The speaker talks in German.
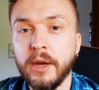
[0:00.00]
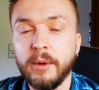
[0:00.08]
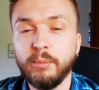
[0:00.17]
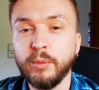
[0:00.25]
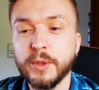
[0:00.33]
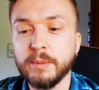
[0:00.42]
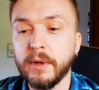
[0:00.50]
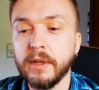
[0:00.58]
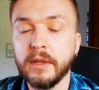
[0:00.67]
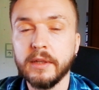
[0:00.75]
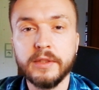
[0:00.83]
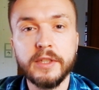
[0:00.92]
muss
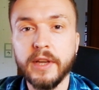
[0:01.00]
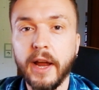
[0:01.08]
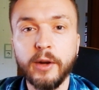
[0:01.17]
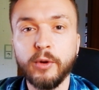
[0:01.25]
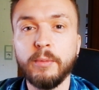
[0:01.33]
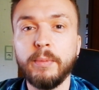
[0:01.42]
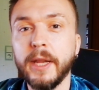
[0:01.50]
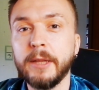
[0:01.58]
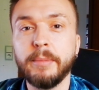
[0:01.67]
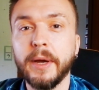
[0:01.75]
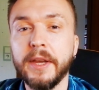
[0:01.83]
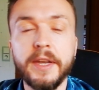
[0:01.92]
man sich ein
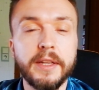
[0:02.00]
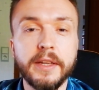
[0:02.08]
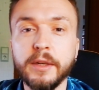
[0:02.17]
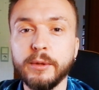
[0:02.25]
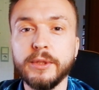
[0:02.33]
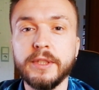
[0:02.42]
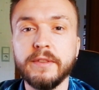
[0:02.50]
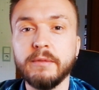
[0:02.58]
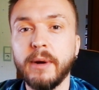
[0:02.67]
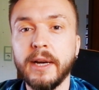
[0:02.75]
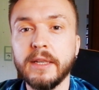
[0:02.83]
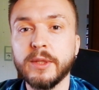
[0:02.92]
Komplettpaket inklusive
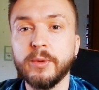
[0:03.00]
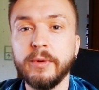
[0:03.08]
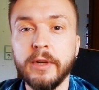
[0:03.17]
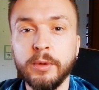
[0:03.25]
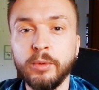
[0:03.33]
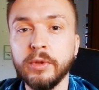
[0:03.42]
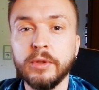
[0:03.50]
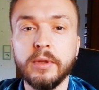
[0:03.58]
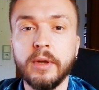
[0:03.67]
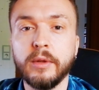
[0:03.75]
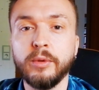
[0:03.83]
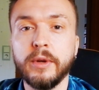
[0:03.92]
MySQL und
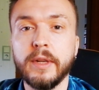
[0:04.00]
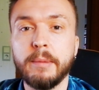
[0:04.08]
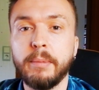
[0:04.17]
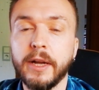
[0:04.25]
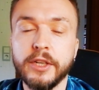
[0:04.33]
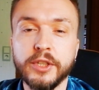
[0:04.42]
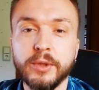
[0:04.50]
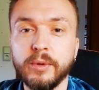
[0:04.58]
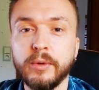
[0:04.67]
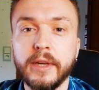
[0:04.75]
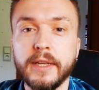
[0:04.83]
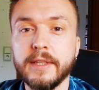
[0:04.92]
ne, neuen Apache
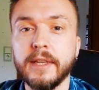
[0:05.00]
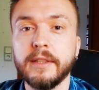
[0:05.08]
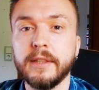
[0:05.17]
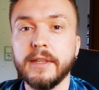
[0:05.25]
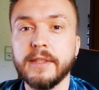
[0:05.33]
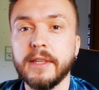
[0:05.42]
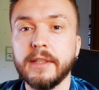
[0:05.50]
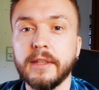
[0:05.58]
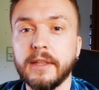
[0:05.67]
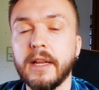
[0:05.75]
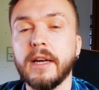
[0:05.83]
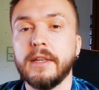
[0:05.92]
etc. etc.
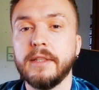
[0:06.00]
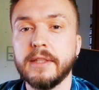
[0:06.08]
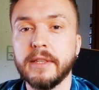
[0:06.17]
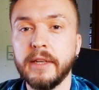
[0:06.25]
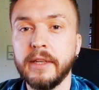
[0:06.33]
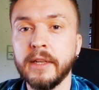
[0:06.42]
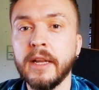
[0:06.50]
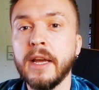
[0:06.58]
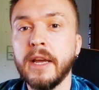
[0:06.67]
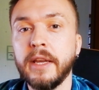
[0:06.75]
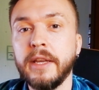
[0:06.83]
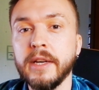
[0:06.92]
nachinstallieren.
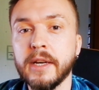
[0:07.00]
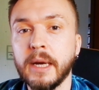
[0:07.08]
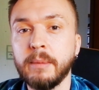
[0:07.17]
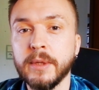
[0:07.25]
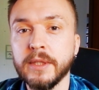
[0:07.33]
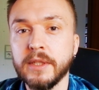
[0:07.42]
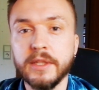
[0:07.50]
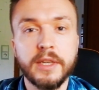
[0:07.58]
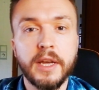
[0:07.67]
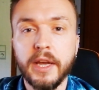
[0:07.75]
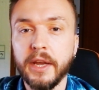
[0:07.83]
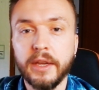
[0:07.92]
Hier kann man sich
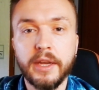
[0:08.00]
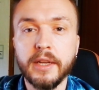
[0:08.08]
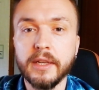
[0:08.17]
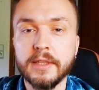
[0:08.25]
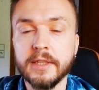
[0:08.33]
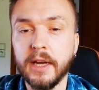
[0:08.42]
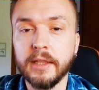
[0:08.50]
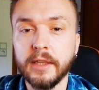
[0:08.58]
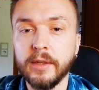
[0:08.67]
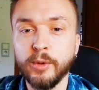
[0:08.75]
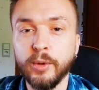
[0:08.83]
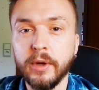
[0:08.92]
jederzeit
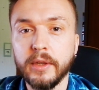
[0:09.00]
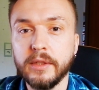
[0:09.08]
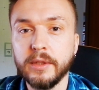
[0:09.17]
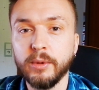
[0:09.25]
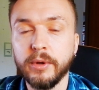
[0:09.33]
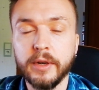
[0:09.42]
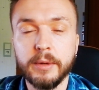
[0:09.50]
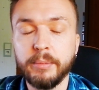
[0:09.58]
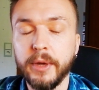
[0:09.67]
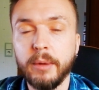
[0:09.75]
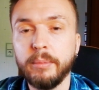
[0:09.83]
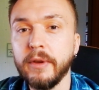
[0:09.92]
eine, die neuere
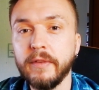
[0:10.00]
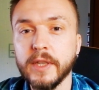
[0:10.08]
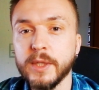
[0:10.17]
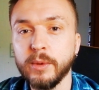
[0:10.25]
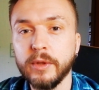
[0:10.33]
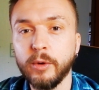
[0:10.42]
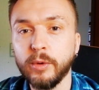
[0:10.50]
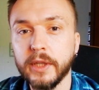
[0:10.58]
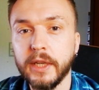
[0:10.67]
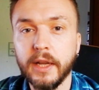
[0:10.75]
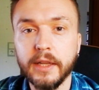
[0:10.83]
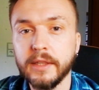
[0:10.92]
PHP-Version
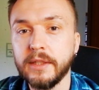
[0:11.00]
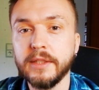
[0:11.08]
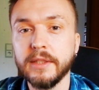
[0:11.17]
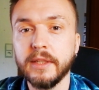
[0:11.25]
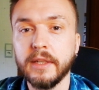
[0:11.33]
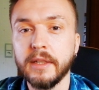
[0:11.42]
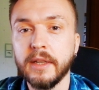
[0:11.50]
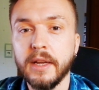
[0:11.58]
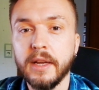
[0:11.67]
herunterladen, diese dann